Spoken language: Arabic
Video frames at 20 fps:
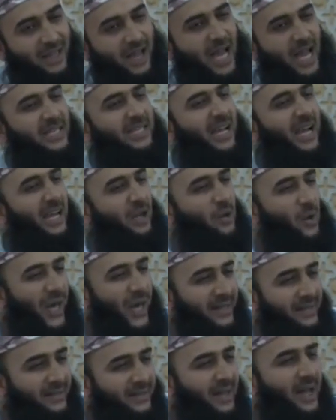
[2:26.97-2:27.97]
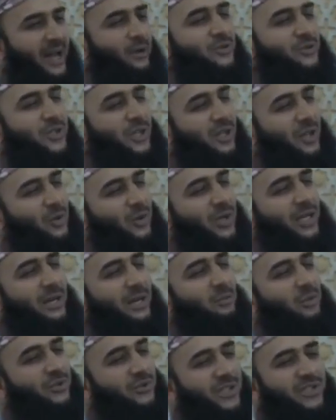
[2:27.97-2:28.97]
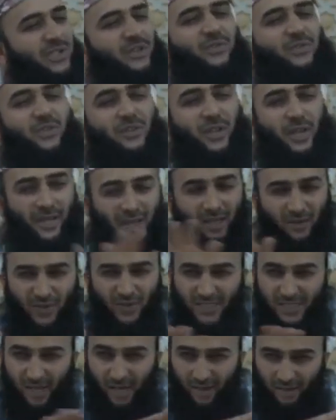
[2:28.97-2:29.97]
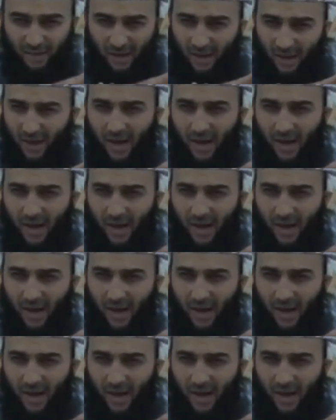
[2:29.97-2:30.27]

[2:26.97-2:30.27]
أدخله حتى أوصله إلى منتصف الطريق في صحراء